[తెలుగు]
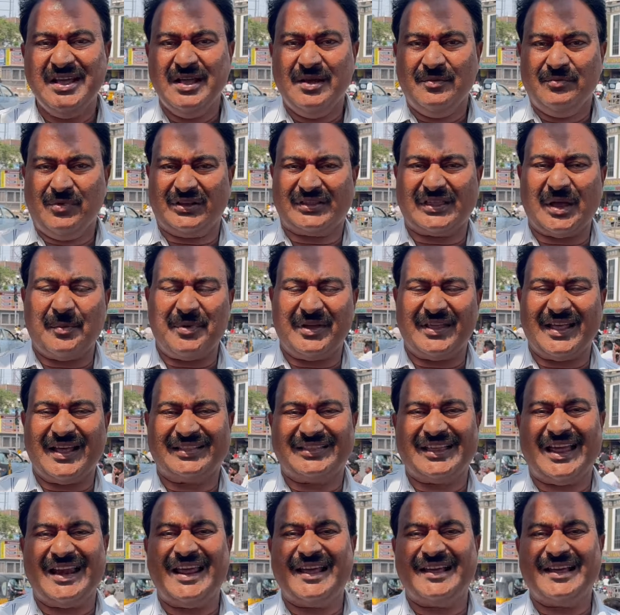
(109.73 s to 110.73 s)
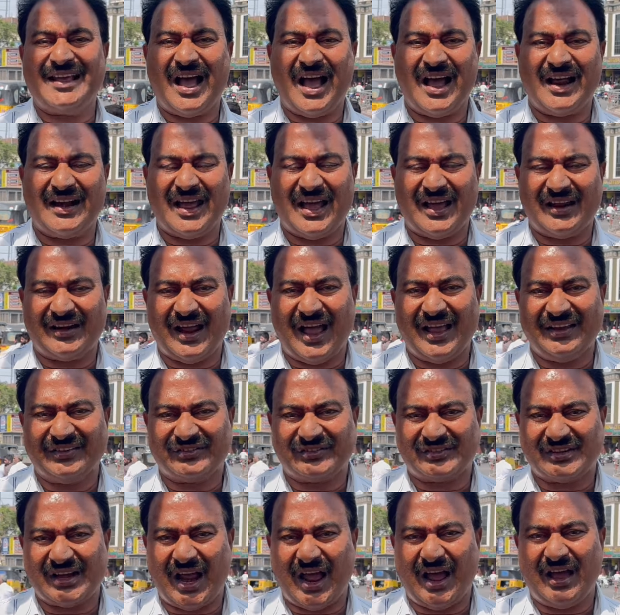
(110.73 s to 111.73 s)
మొత్తం మీద తెలంగాణ
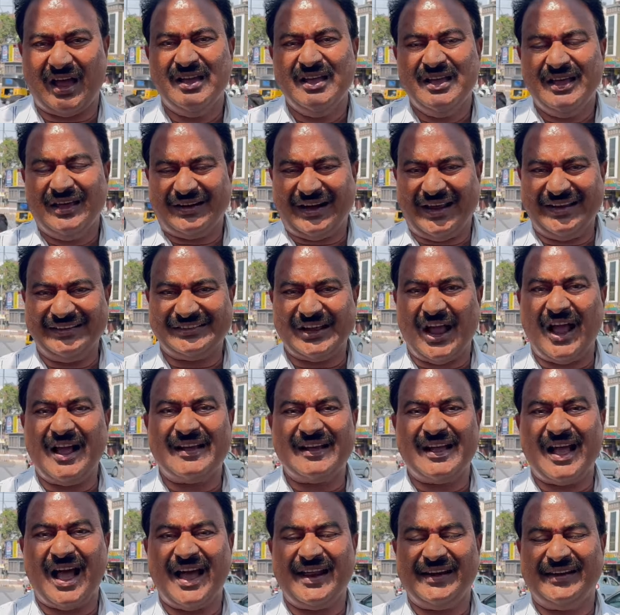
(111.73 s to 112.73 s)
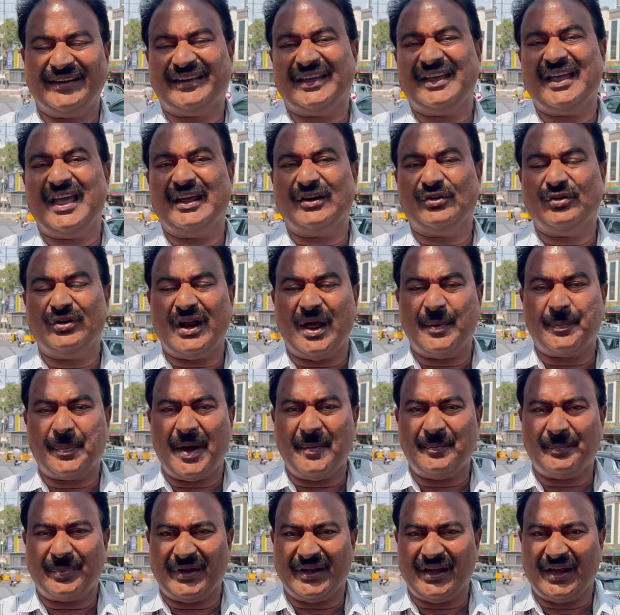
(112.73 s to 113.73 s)
రాష్ట్ర రైతాంగానికి ఎరువుల
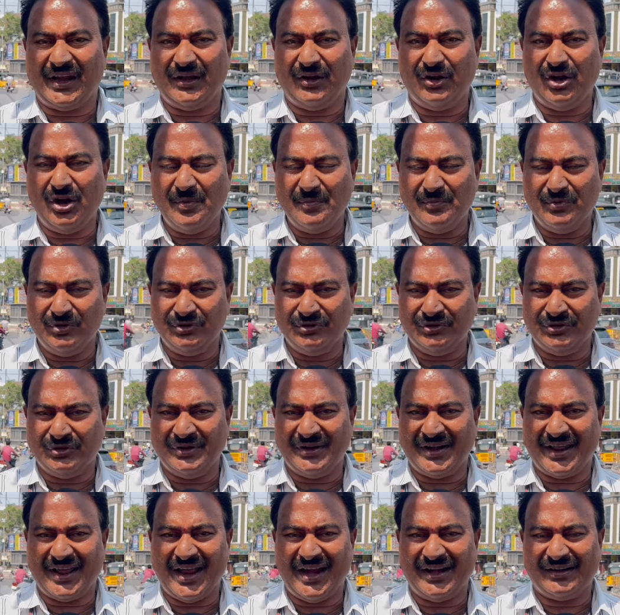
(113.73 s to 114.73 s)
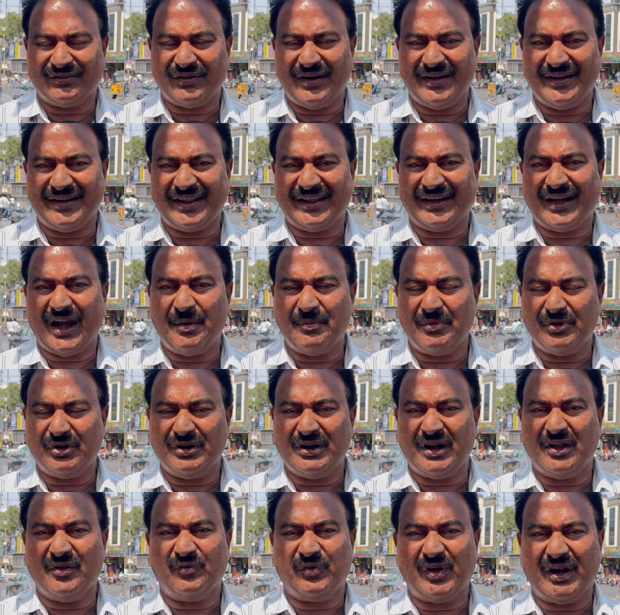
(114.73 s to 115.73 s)
పంపిణీలో ముందుండేటువంటి
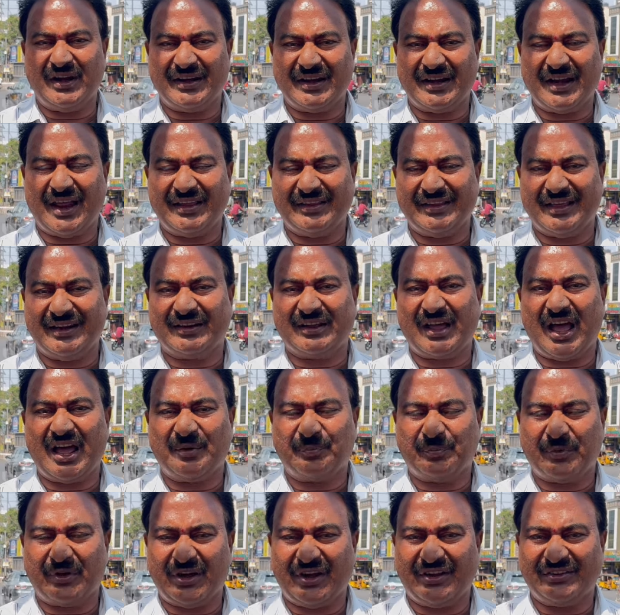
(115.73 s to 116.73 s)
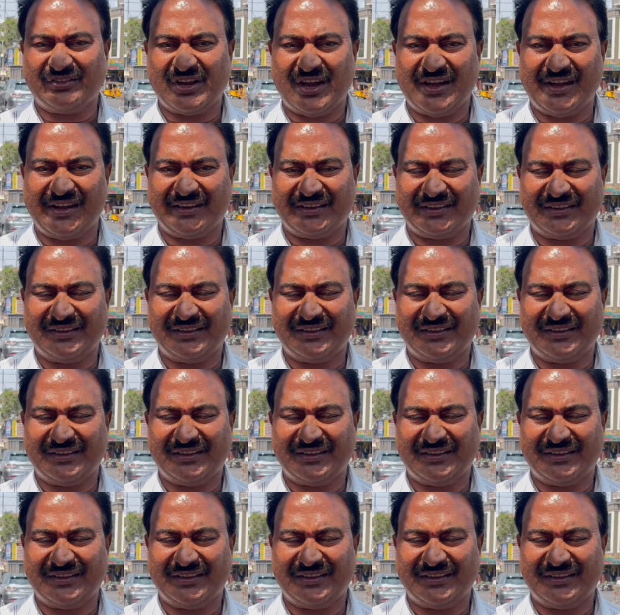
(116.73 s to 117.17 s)
రామగుండం ఫర్టిలైజర్ కార్పొరేషన్